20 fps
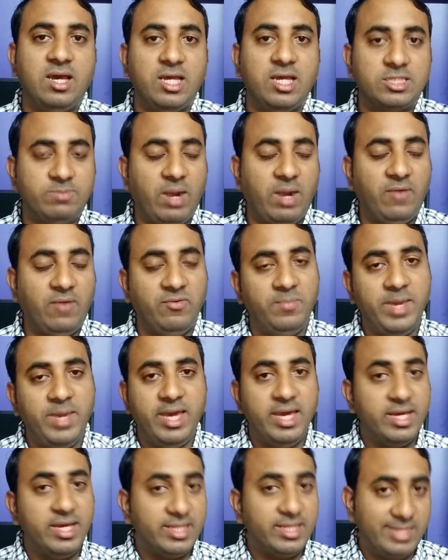स्मार्टफोन में
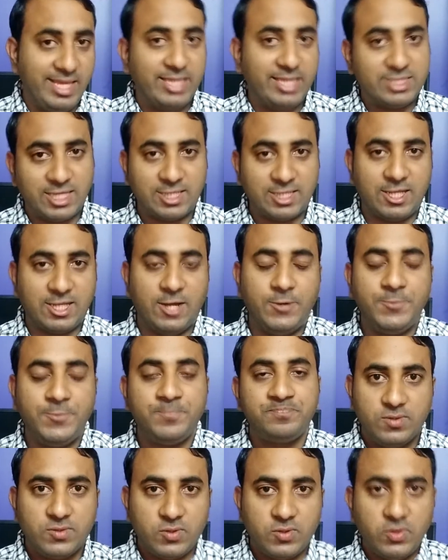देख सकता हूँ
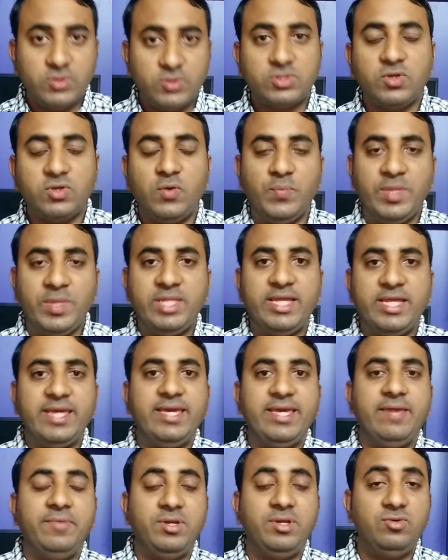तो दोस्तों उम्मीद है
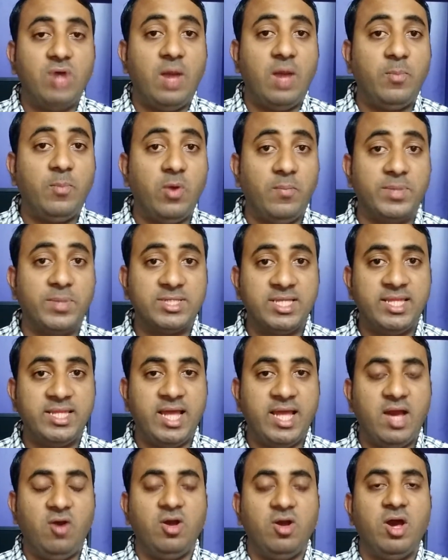ये वीडियो आपको पसंद
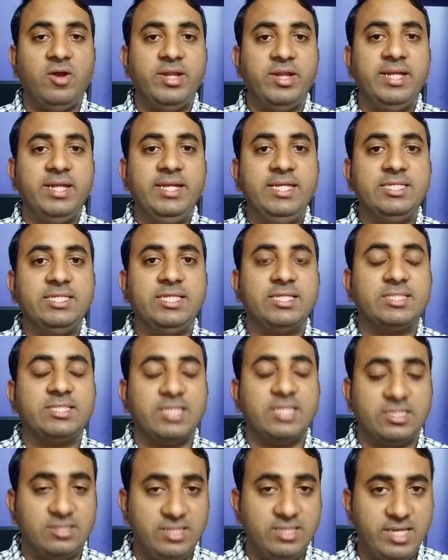आया होगा और इंडी
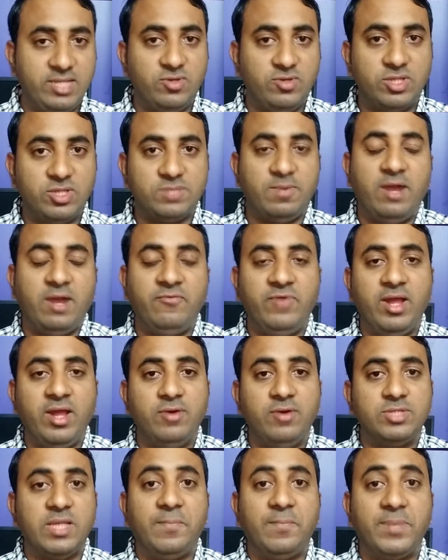सिक्स ये जो स्मार्टफोन है
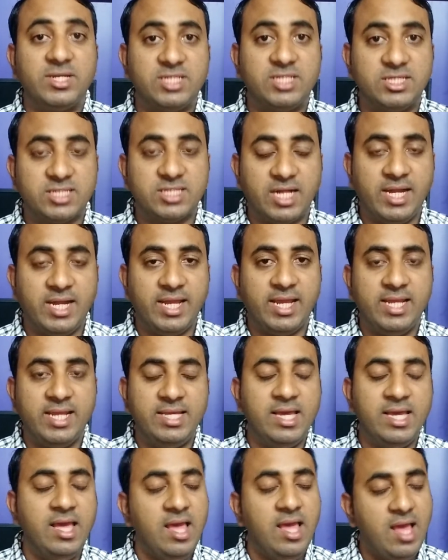उसे परचेज करने के
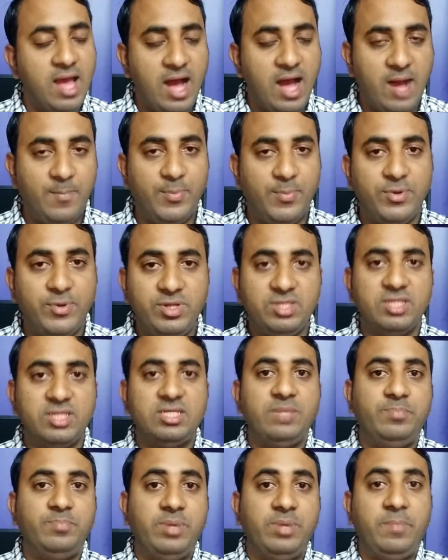लिए आप पूरी तरह
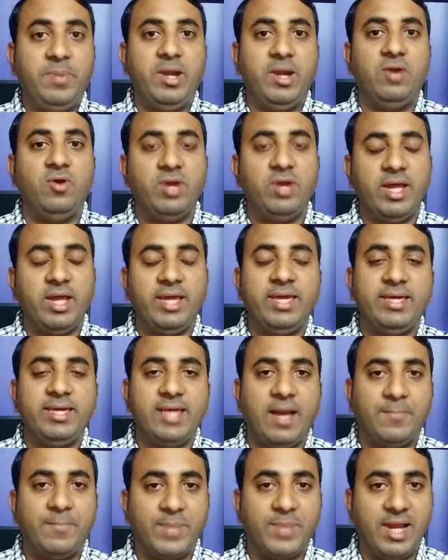से प्रिपेयर हो गएंगे कि
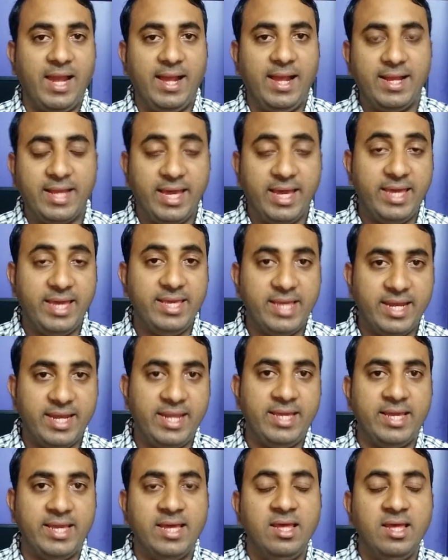आपके लायक है या
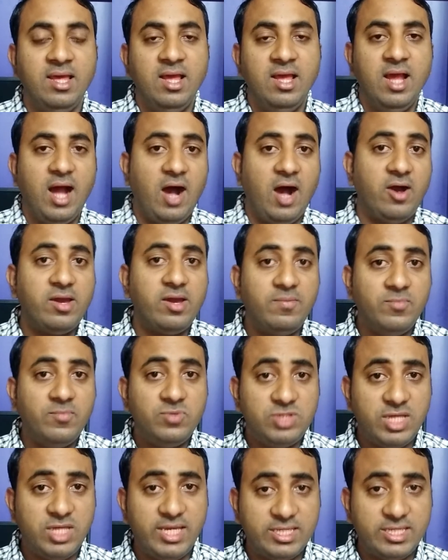नहीं है अगर
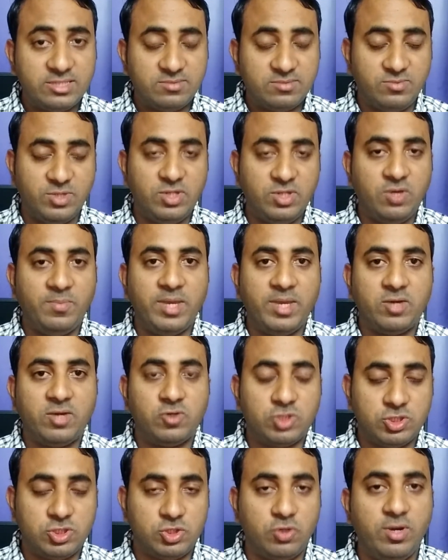मुझे इस वीडियो में
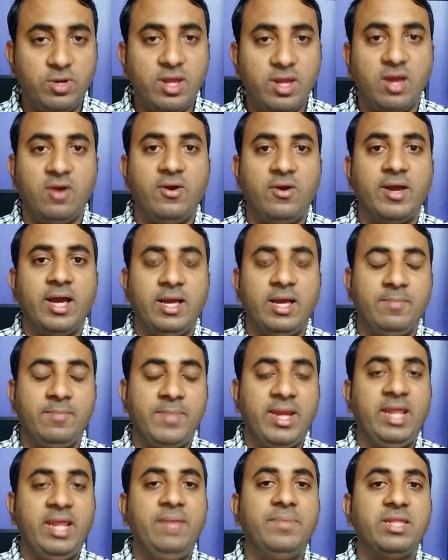कुछ छूट गया होगा
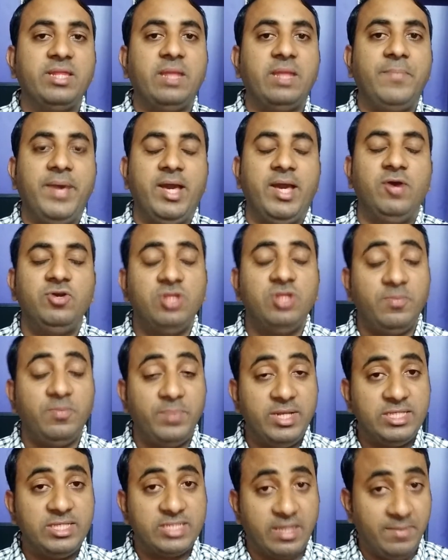मैं नहीं बता पाया होगा तो
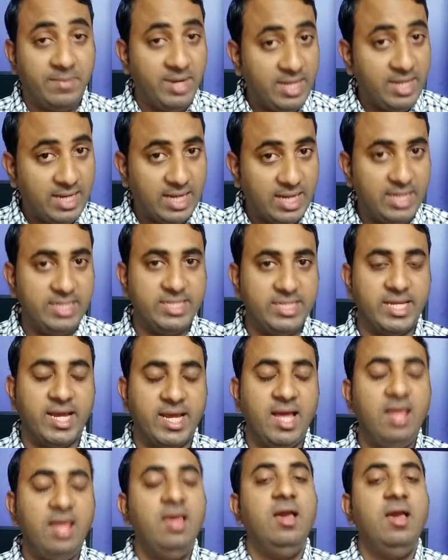प्लीज़ कमेंट कर लीजिएगा